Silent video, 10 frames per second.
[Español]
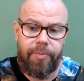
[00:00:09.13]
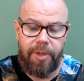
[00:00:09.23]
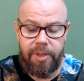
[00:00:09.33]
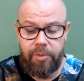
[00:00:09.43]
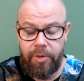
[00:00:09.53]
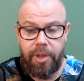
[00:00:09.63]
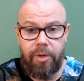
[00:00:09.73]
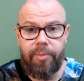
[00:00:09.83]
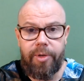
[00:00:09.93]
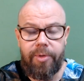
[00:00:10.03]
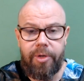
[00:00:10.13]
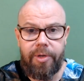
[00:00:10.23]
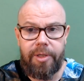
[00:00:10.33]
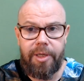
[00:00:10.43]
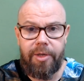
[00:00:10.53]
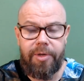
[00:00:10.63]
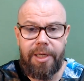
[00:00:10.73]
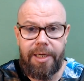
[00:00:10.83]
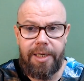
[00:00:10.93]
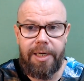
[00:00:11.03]
eso es lo primero que tengo que
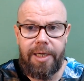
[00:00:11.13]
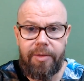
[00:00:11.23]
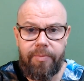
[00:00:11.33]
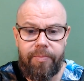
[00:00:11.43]
aclarar.